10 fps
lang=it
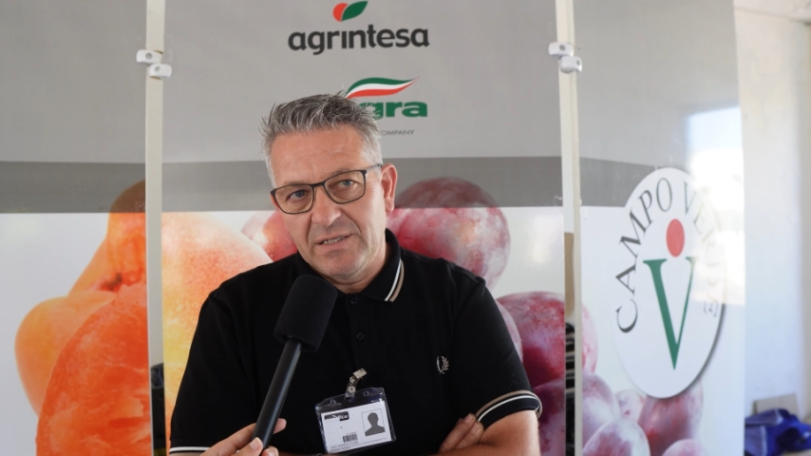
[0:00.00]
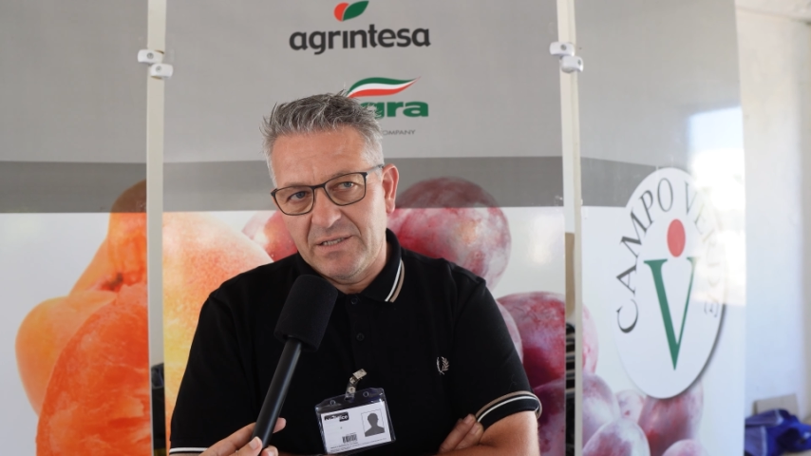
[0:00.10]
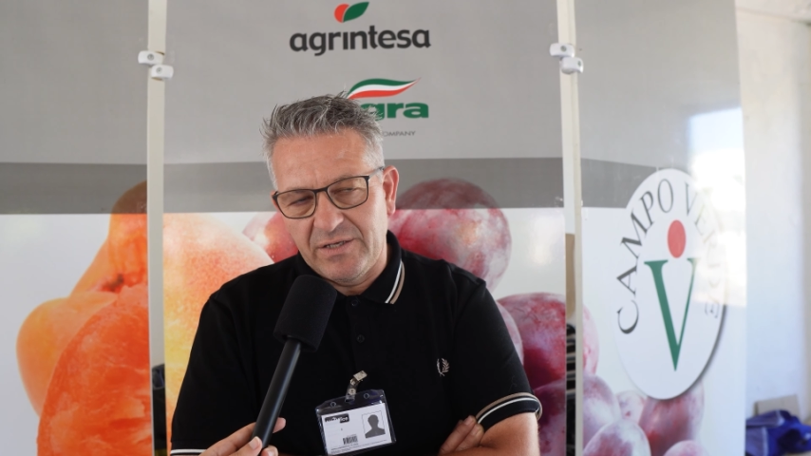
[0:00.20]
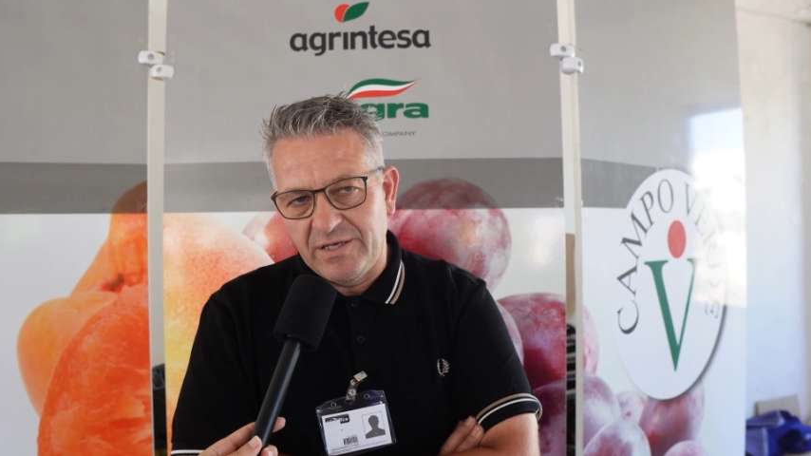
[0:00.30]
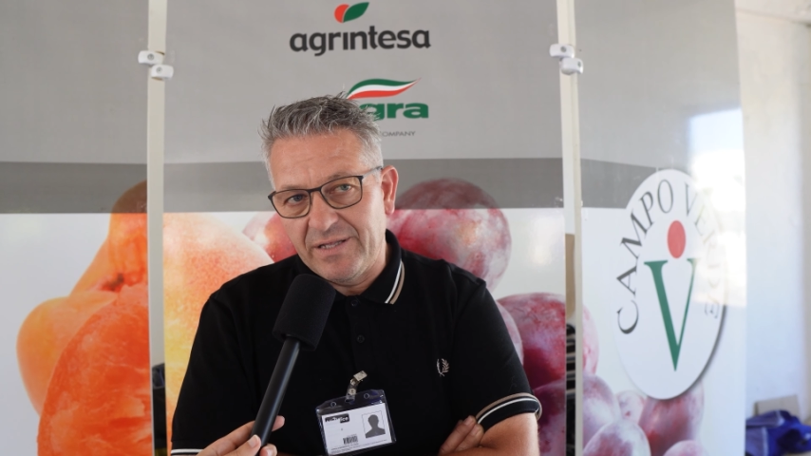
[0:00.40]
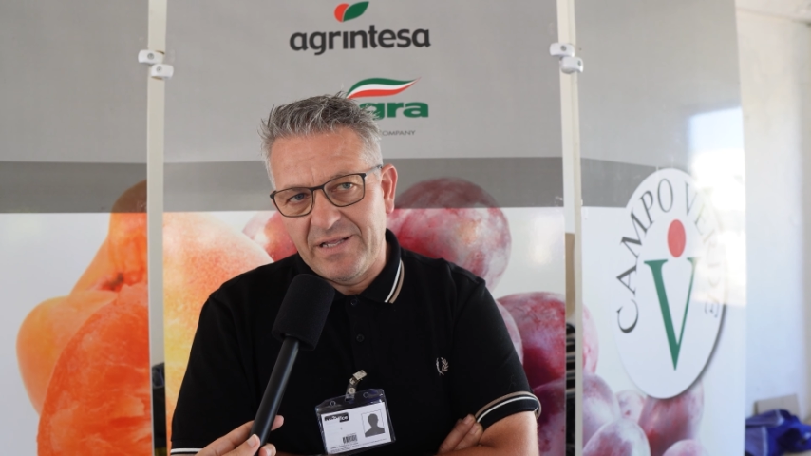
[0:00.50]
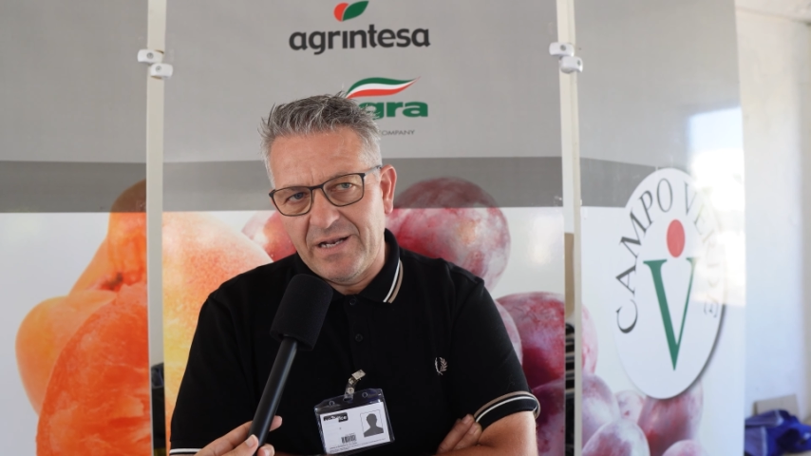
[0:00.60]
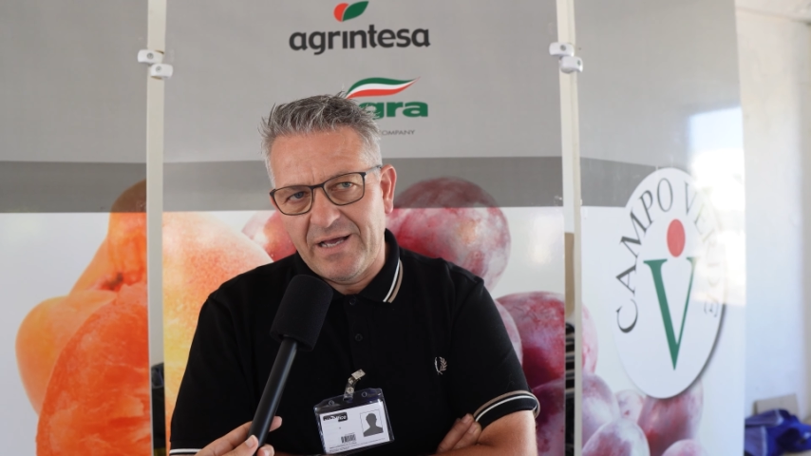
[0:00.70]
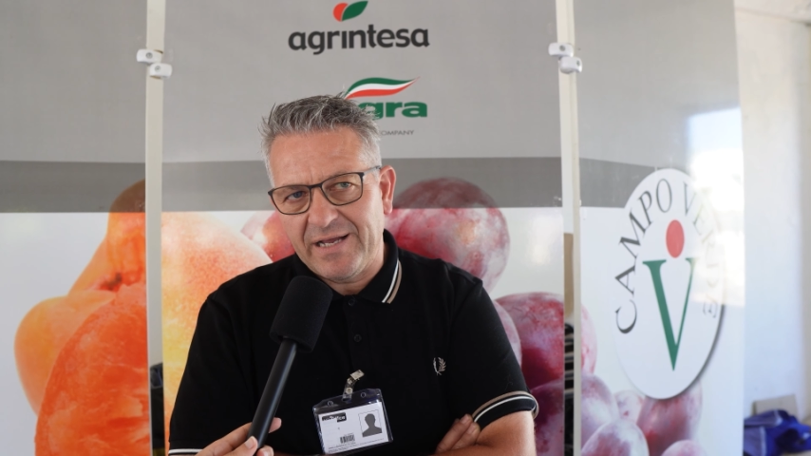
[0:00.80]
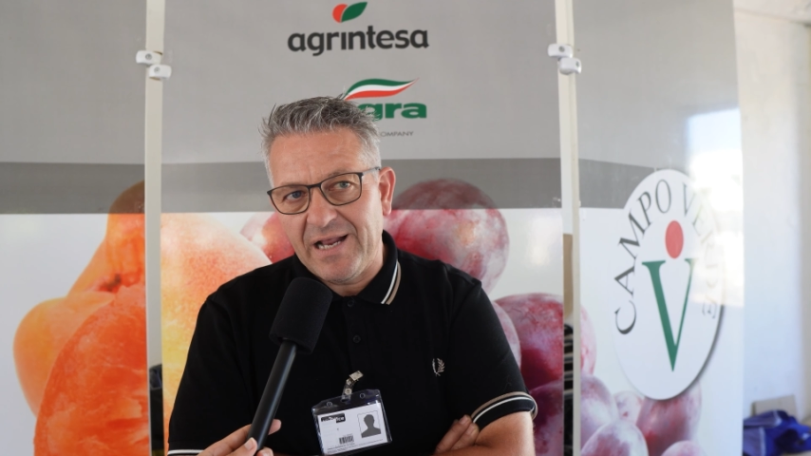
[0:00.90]
di,
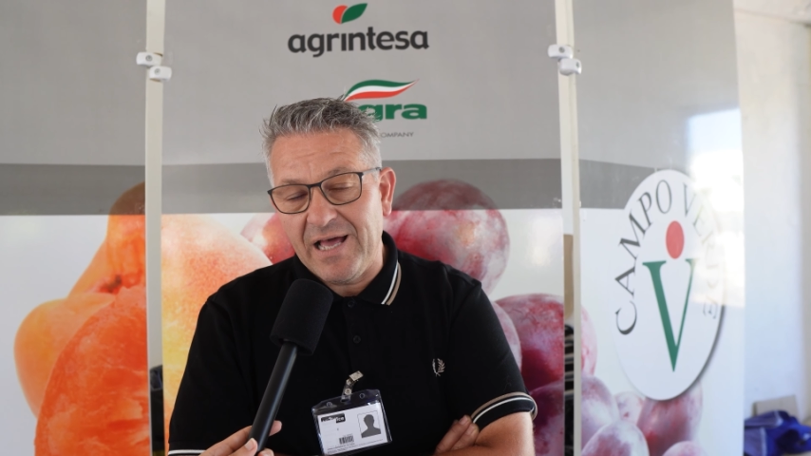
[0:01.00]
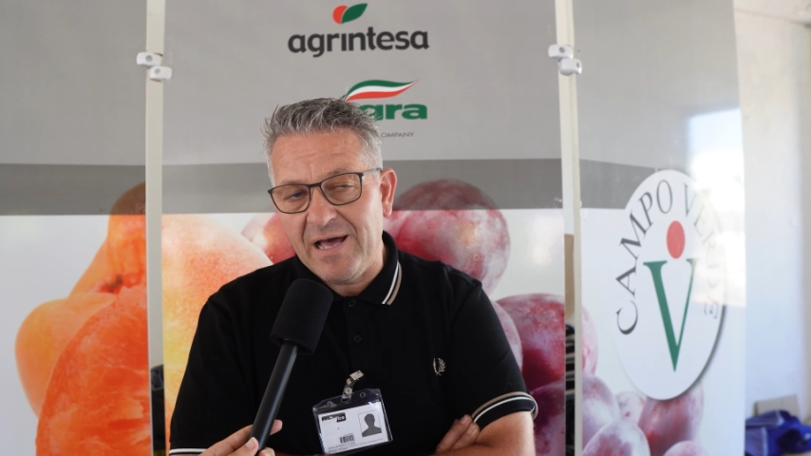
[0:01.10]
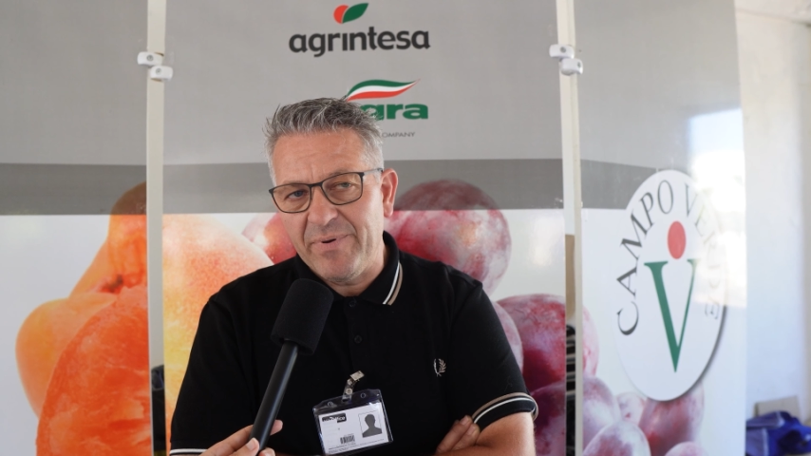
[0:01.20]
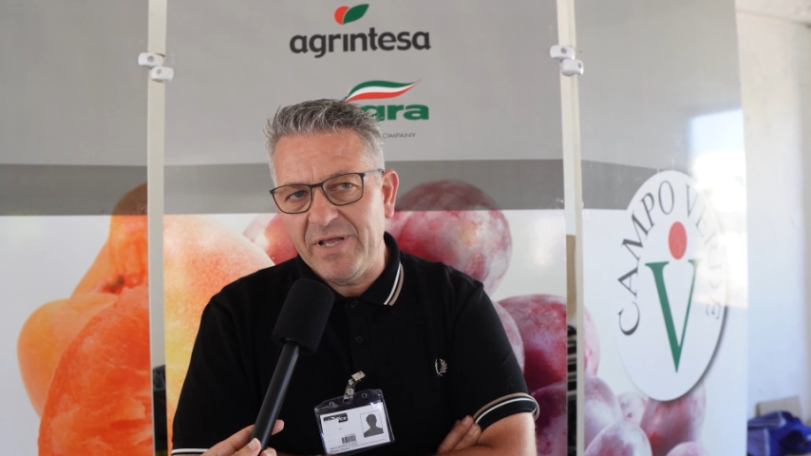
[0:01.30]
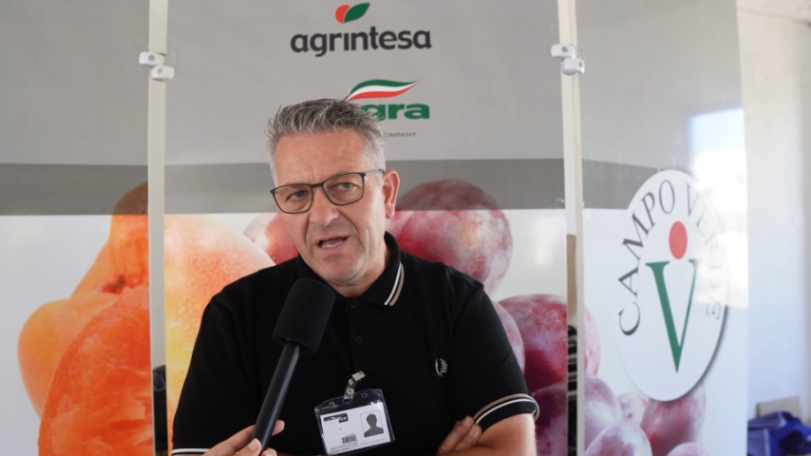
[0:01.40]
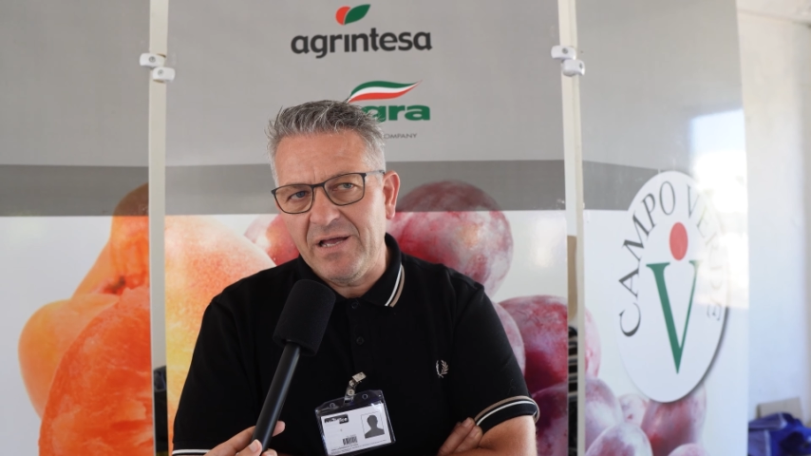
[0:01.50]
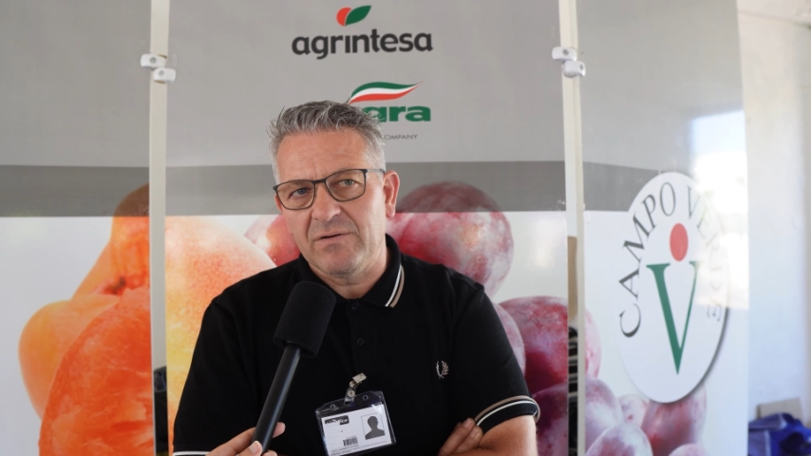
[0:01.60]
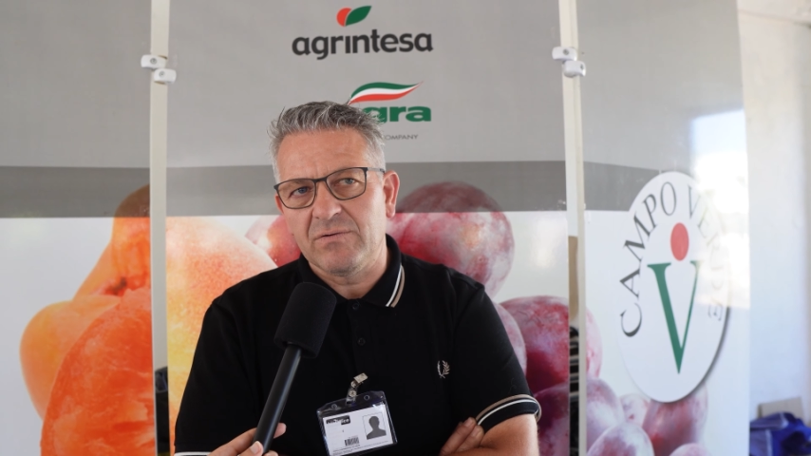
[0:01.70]
della Calabria,